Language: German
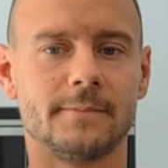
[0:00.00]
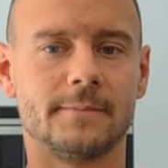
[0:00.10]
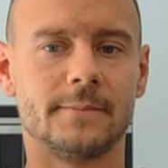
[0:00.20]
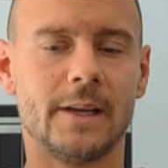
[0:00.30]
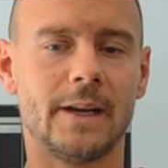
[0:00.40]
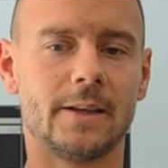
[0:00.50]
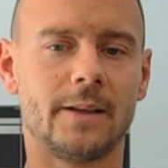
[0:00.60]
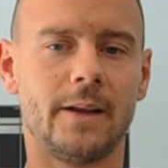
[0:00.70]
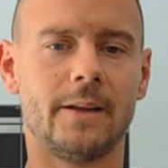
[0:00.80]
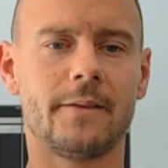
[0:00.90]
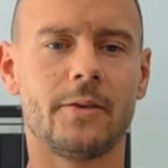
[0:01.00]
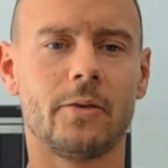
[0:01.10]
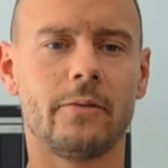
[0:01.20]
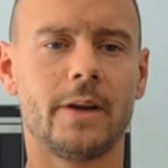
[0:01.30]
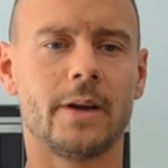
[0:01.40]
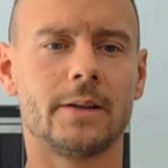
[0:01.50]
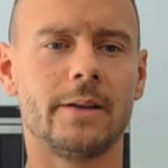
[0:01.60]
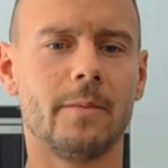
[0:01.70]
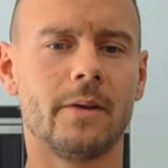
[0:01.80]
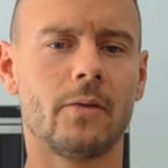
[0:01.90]
Naja, da lehnt sich irgendwie gerade
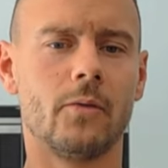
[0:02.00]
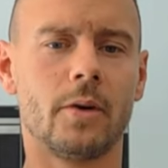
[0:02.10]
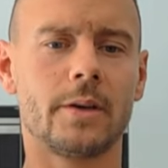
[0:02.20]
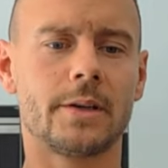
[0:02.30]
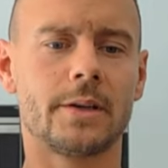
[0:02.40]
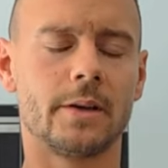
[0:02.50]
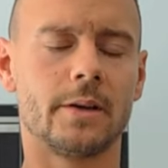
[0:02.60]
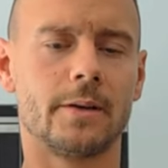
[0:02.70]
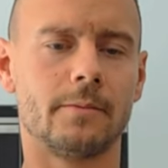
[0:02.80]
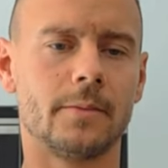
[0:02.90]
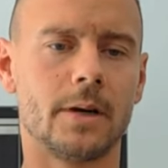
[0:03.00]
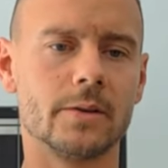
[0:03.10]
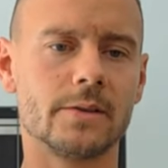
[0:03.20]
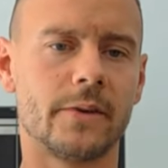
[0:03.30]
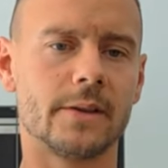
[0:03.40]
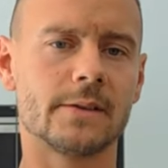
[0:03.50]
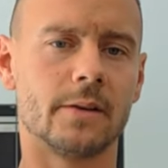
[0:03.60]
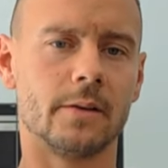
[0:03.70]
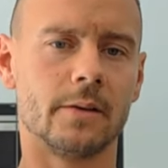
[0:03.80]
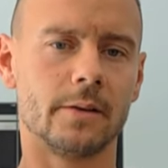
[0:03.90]
niemand so wirklich ähm, aus dem
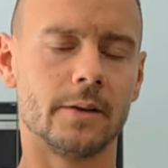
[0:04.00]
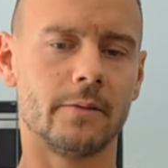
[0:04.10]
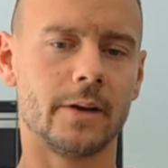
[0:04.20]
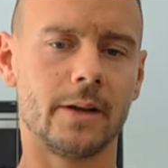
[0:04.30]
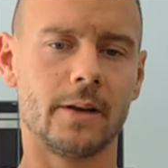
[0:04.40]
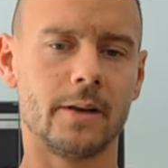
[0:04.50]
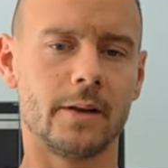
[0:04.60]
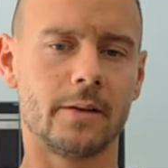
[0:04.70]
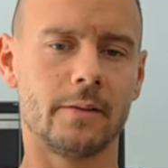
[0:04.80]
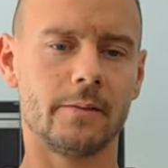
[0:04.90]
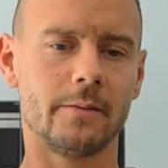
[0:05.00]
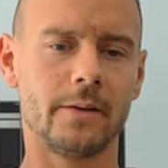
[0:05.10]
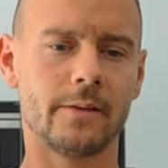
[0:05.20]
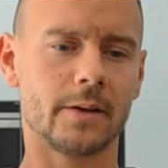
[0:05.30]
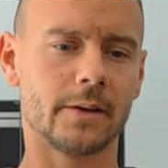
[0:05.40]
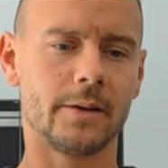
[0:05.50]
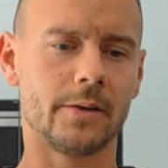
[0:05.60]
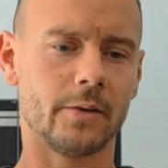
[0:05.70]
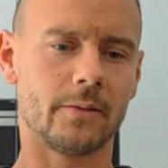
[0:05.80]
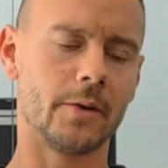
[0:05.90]
Fenster, ne? weil, äh, wie gesagt,
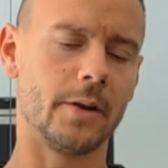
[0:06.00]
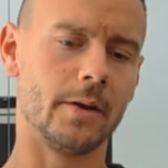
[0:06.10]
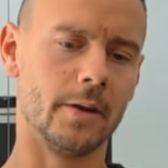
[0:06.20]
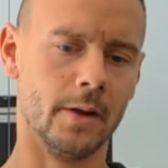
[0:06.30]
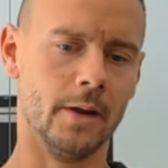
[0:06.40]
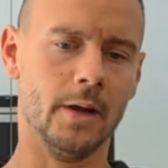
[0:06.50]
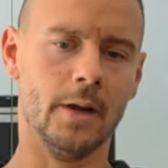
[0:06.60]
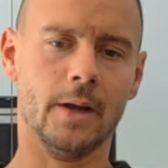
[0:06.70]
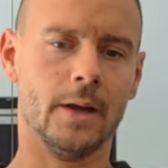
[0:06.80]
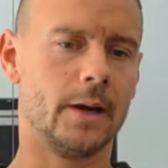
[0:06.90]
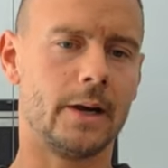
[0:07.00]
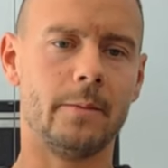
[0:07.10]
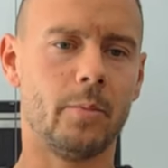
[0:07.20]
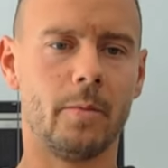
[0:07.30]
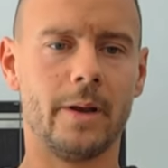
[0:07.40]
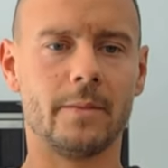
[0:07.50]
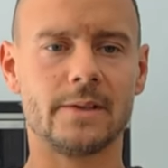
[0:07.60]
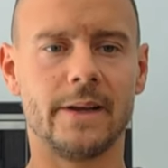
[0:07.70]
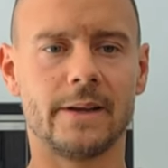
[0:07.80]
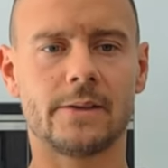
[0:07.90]
ich von einem Problem
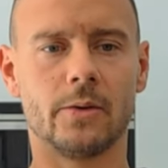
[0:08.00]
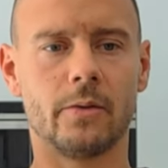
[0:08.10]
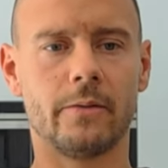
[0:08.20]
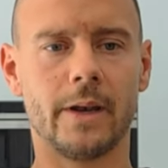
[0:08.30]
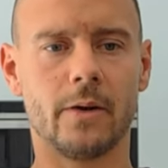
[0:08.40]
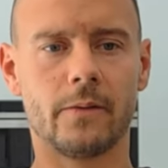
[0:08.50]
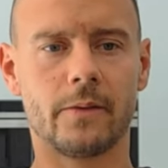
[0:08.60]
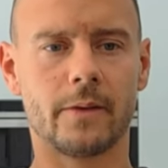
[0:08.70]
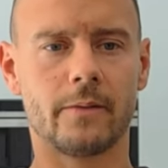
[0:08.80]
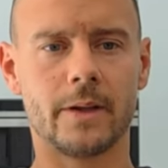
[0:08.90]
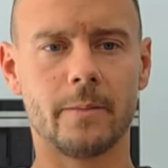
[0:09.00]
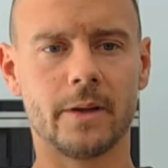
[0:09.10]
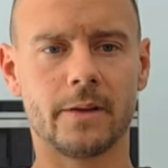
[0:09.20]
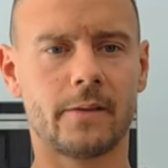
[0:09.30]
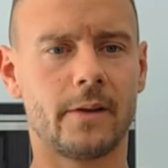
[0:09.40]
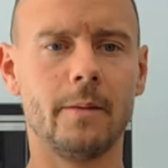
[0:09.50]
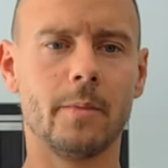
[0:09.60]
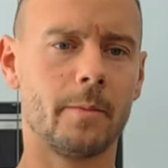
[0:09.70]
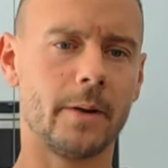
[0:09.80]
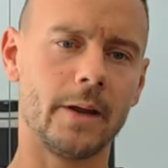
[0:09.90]
ins nächste irgendwie laufe, weil mir das Knie
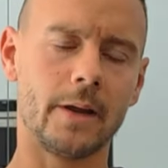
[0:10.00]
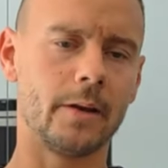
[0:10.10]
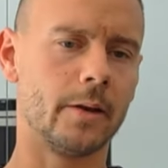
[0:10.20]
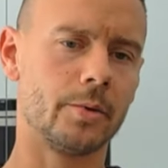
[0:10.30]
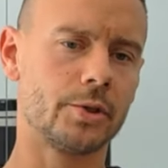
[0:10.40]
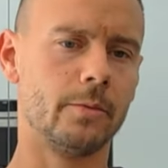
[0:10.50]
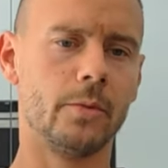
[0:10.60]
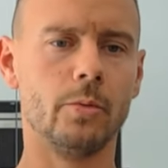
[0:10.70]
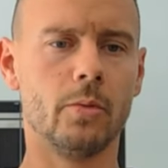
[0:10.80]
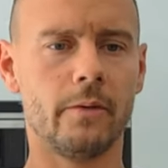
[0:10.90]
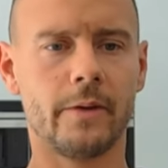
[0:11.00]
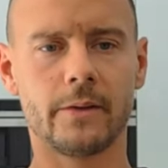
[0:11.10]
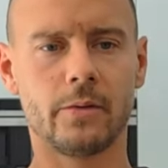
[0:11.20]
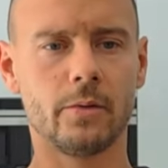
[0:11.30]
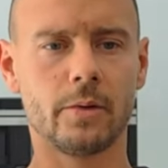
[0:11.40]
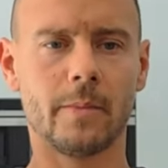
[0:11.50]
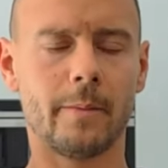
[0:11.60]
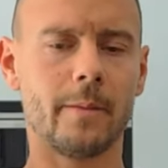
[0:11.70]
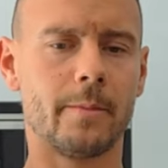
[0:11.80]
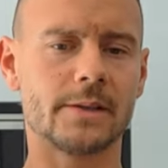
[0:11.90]
mal bei einer bestimmten Übung weh tut, mal
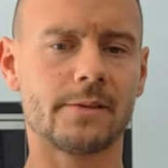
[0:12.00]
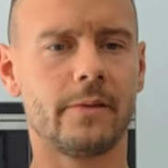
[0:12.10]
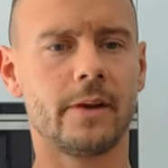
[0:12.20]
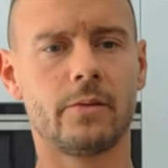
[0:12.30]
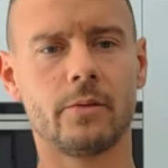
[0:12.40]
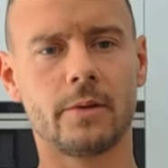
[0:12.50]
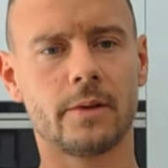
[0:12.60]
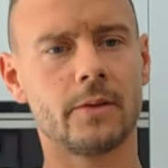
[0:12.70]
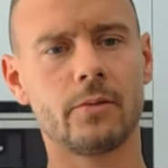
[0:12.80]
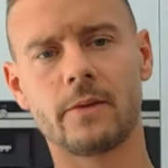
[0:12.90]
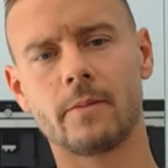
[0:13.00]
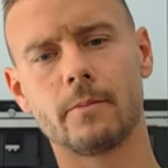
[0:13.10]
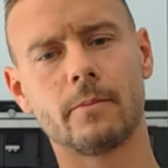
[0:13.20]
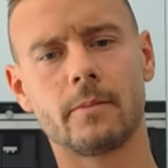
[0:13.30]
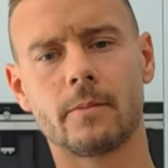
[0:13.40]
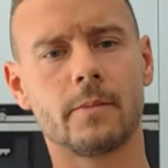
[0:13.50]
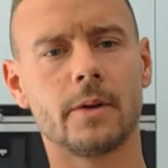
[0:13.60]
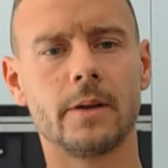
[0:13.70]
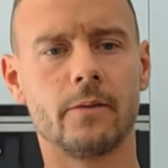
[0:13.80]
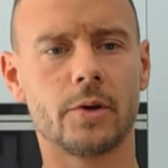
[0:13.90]
beim Passen weh tut, dann tut es
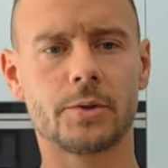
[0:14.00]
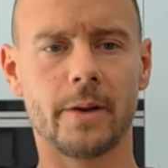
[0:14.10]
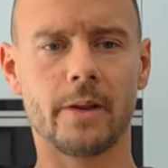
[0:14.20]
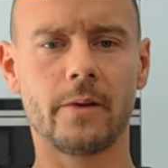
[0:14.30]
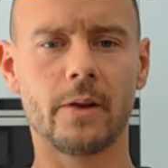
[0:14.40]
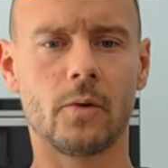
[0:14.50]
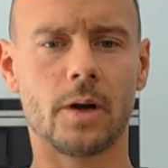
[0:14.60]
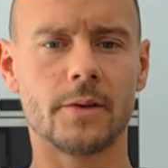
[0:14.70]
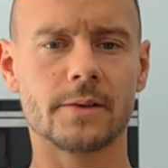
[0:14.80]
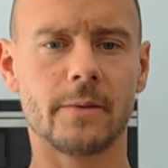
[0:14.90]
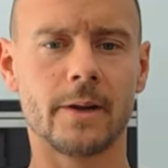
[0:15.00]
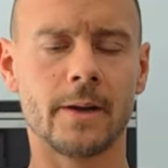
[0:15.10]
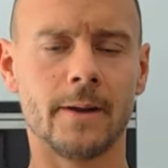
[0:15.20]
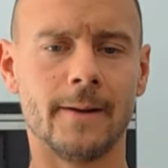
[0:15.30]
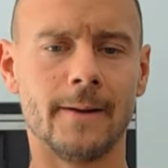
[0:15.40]
eine Woche später wieder woanders weh.